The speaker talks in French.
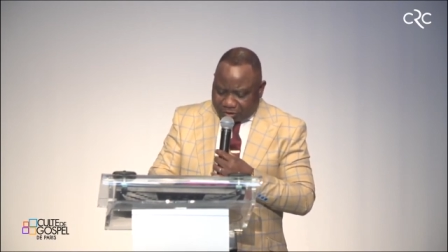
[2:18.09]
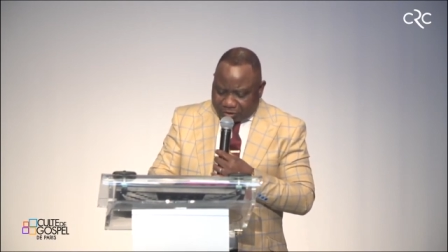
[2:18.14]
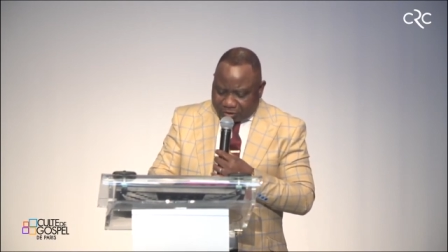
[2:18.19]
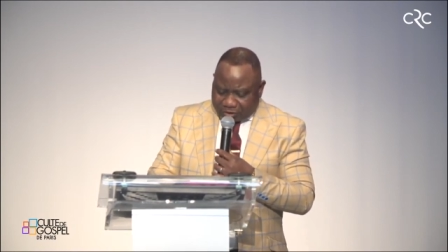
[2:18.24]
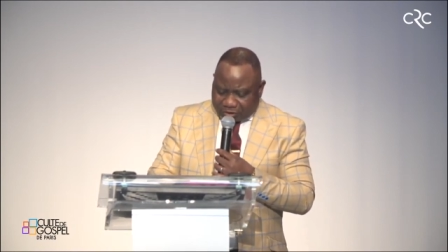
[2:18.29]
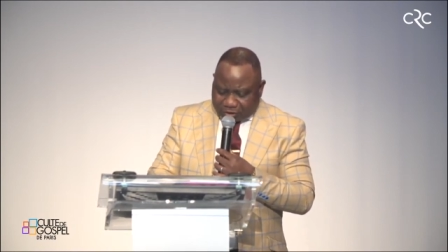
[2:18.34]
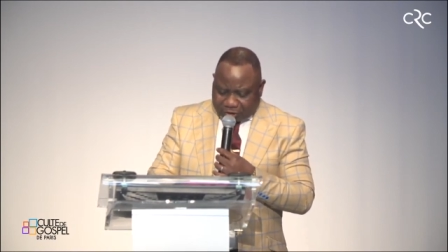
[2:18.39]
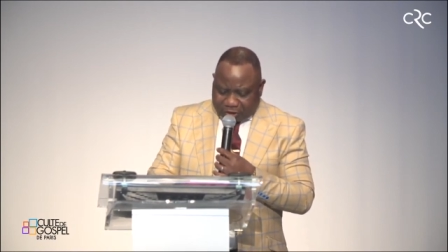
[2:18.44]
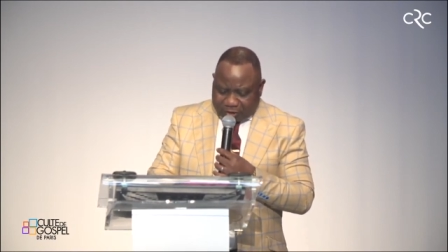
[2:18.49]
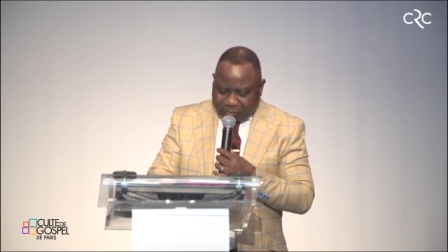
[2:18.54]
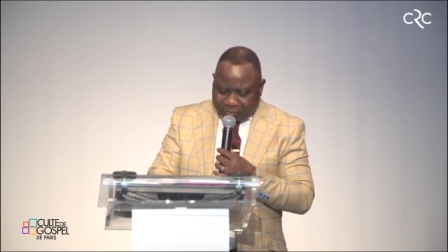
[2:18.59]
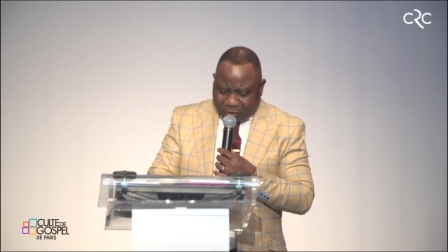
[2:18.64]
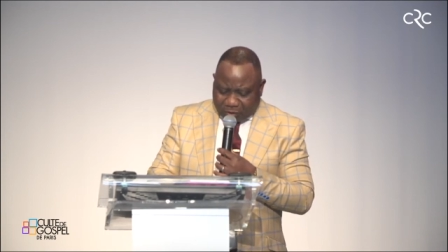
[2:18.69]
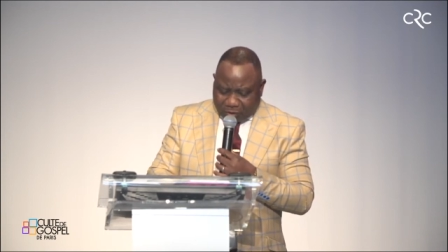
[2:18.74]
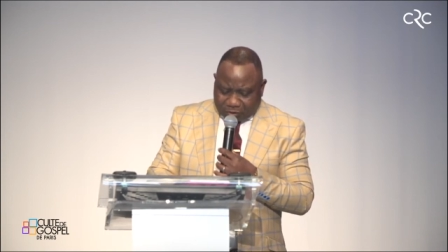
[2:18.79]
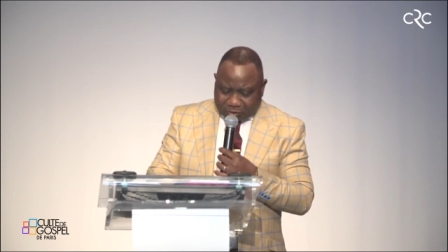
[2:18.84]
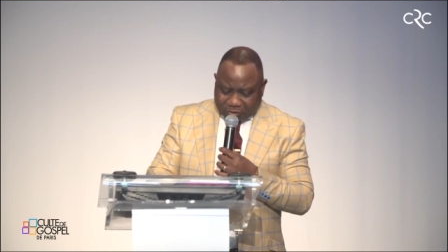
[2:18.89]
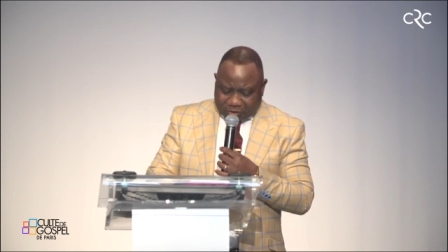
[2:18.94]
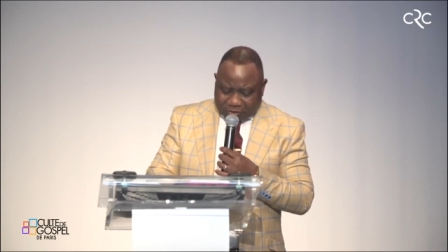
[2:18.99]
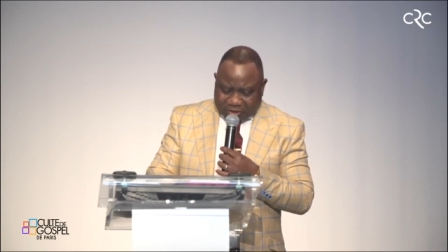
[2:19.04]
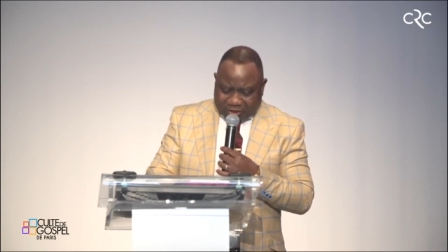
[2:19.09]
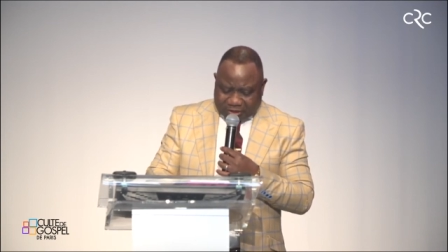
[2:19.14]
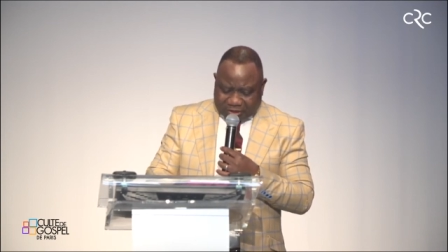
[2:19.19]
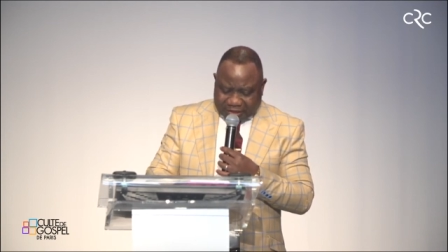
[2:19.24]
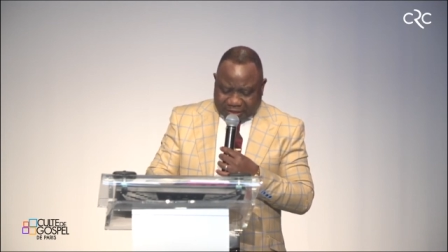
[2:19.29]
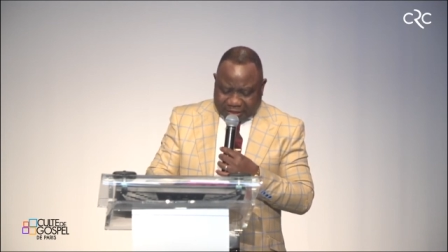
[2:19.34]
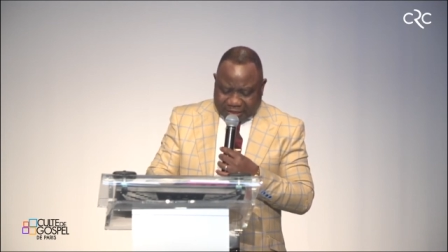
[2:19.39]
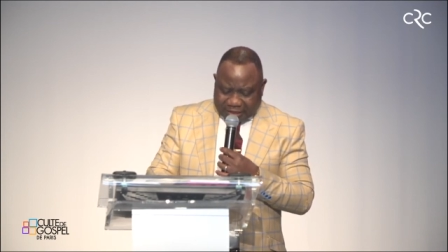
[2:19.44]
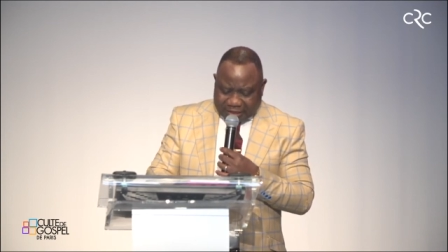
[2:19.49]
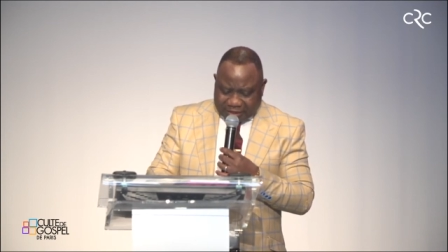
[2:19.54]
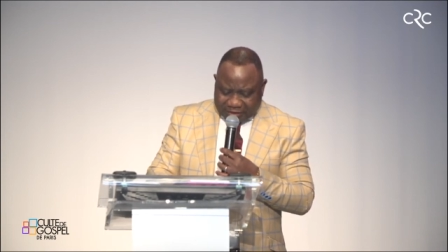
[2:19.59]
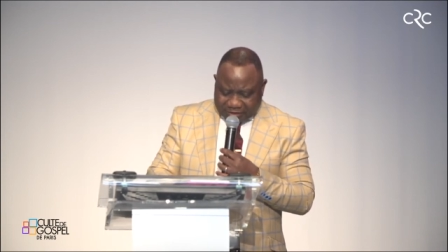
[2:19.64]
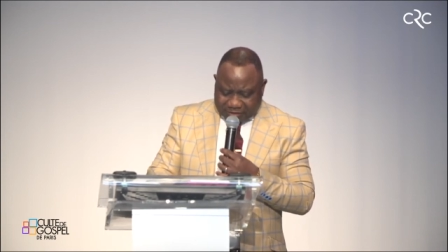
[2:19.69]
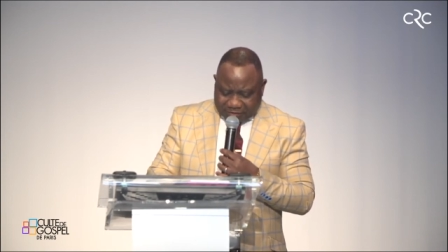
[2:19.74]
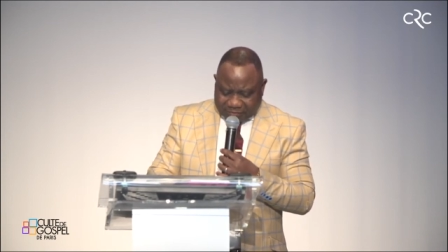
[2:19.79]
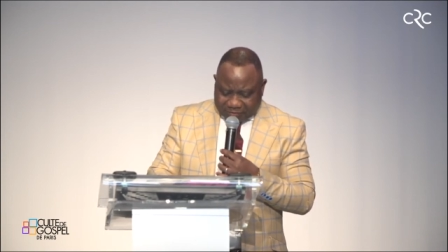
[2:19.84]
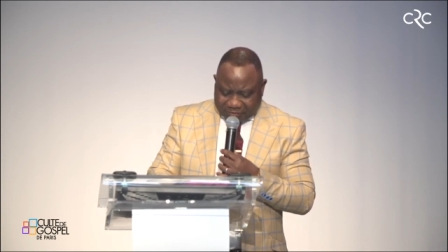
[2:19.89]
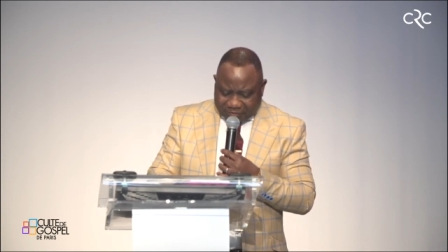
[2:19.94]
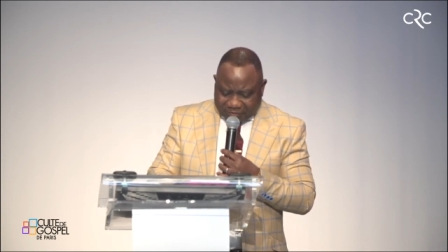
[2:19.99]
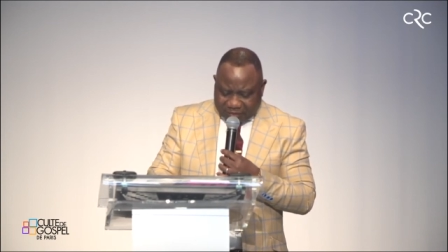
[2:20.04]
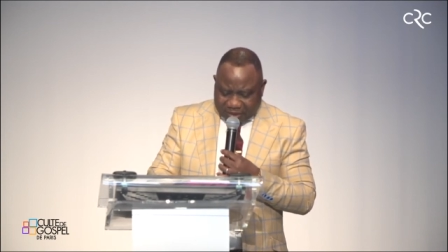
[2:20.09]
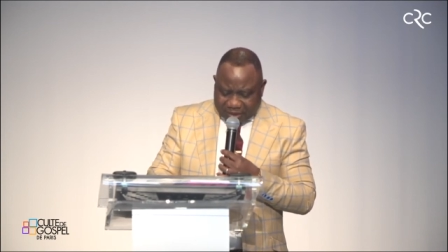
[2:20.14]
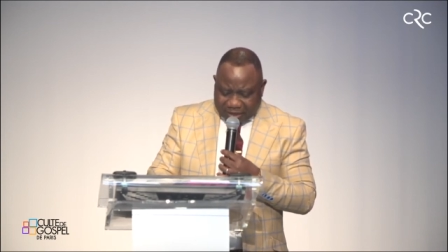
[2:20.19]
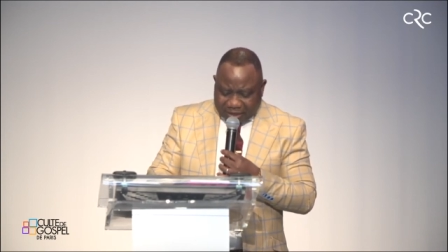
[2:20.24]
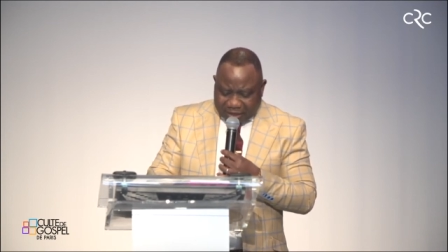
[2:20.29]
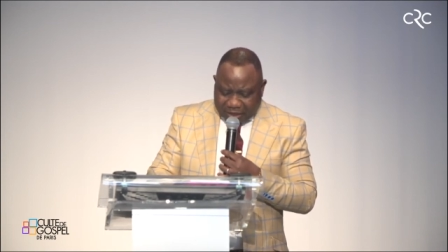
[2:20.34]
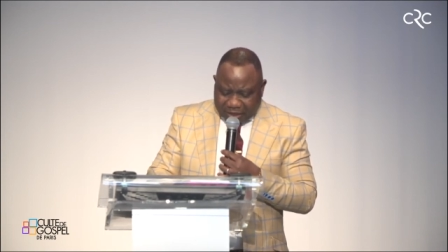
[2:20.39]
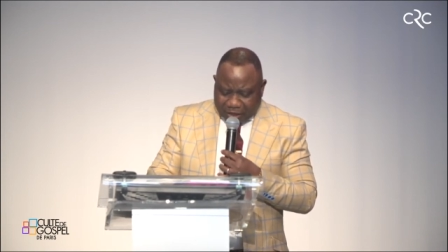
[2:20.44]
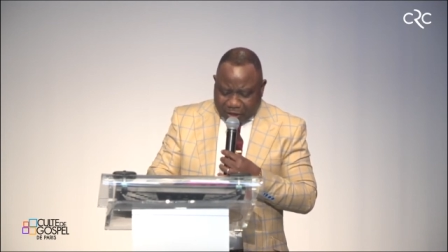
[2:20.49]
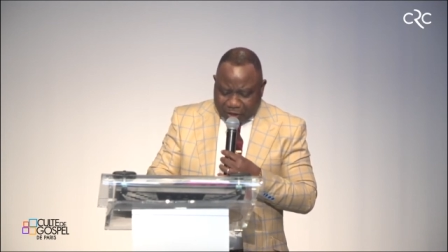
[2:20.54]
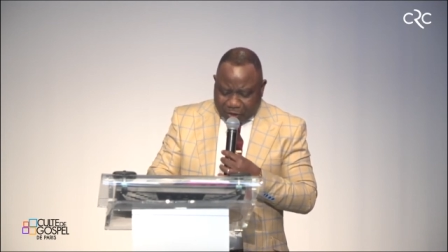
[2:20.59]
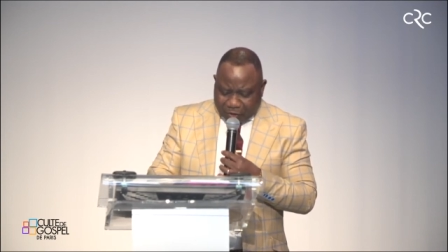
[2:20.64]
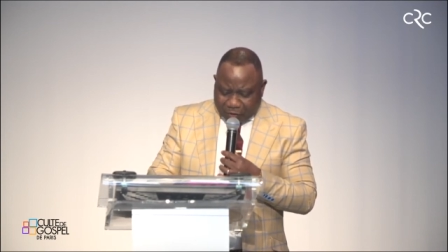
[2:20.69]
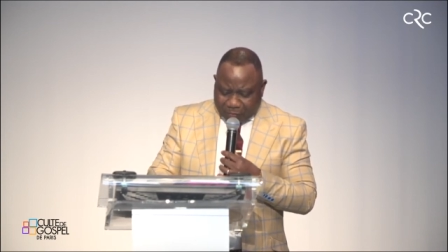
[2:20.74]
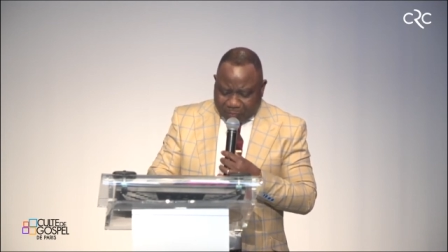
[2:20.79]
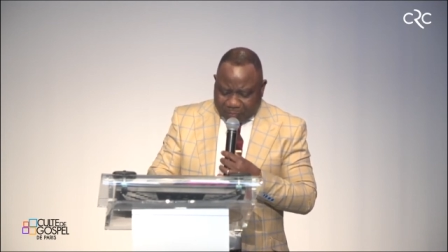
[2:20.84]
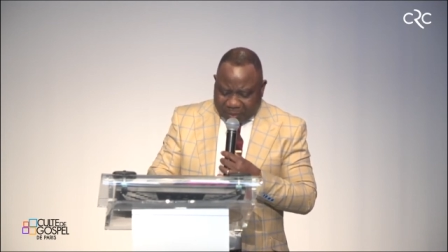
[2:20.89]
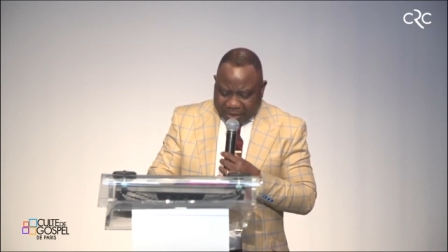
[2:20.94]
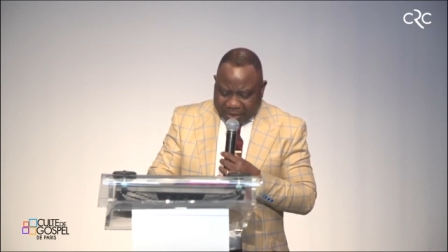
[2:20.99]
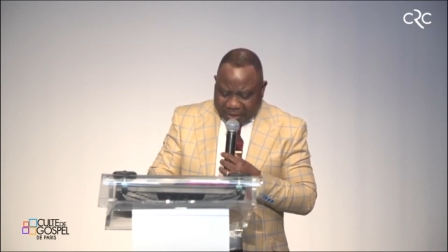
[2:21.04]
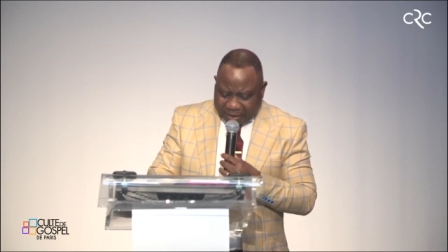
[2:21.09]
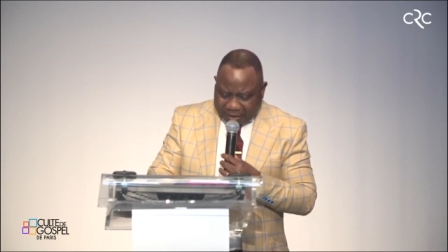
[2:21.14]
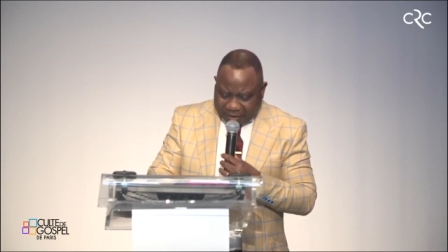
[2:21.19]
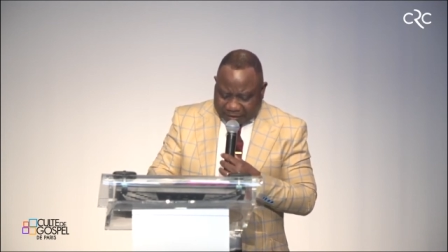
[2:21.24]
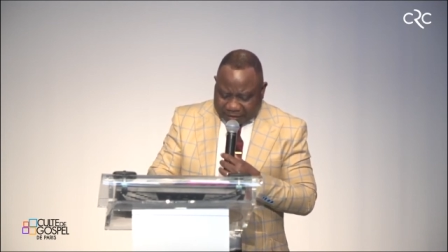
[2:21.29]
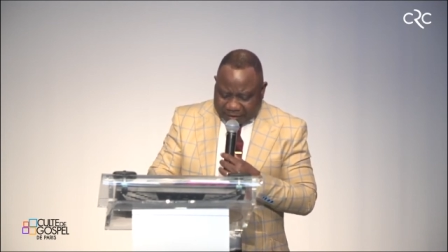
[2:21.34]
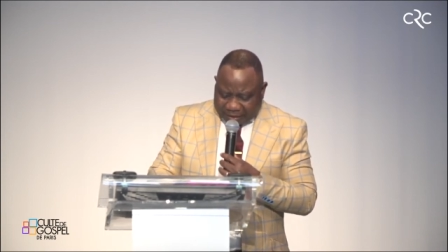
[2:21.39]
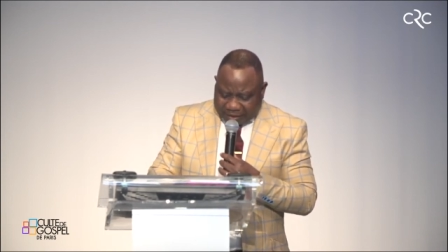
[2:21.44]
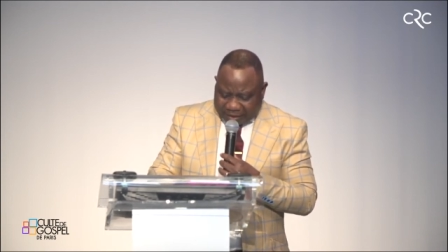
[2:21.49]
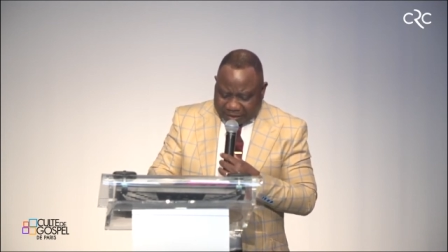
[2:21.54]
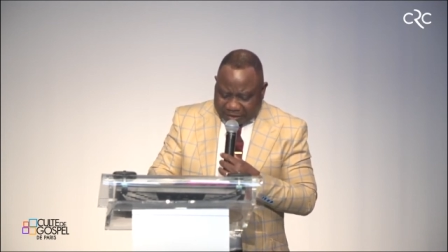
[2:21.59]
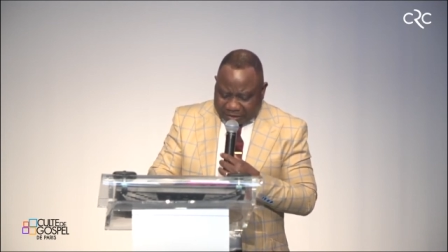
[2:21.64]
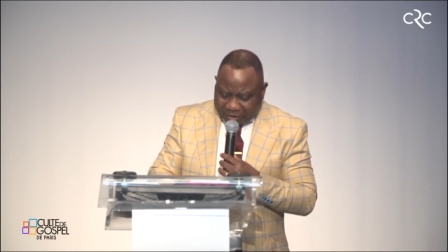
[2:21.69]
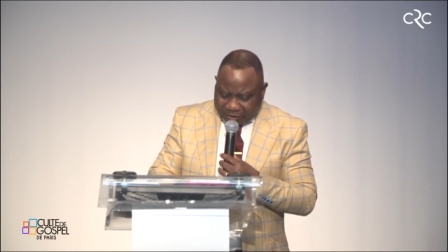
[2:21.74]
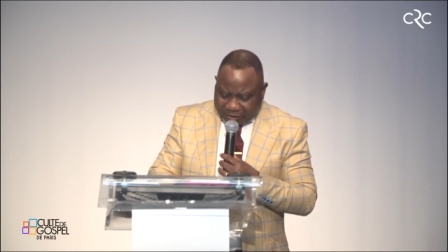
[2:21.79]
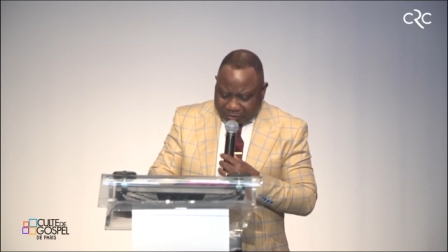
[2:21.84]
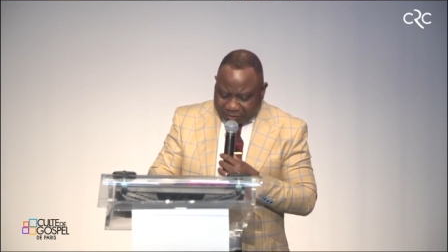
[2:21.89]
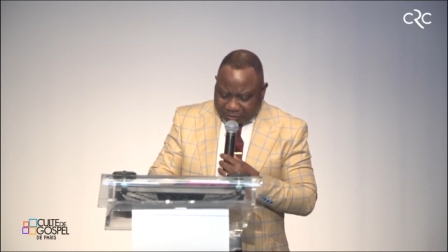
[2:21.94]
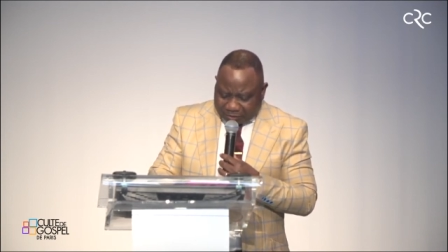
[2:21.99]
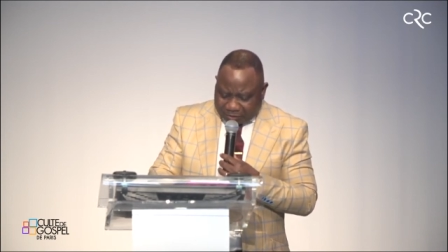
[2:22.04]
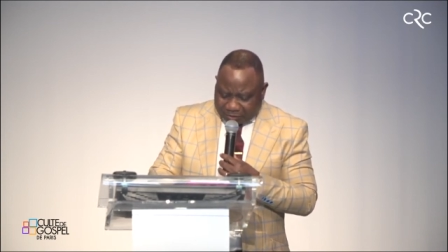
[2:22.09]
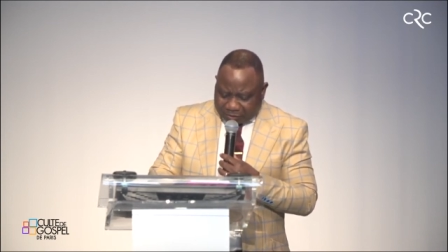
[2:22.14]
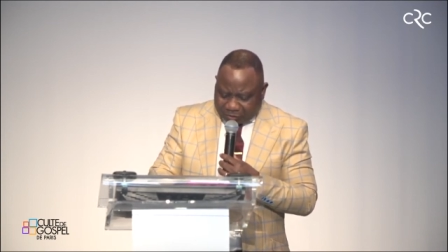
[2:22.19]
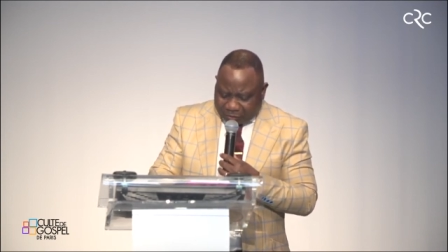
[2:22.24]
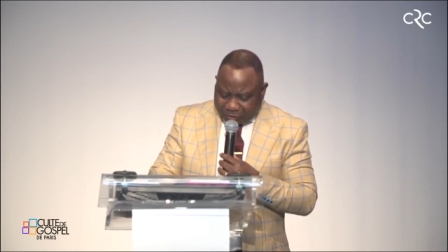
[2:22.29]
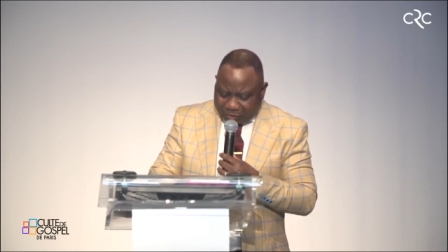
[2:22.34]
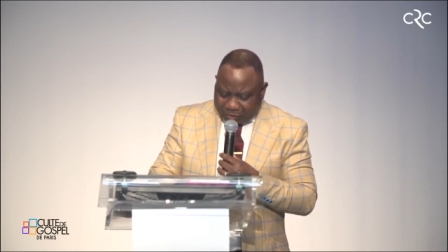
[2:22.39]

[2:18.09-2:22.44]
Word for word: Simon de Cyrène, le père d'Alexandre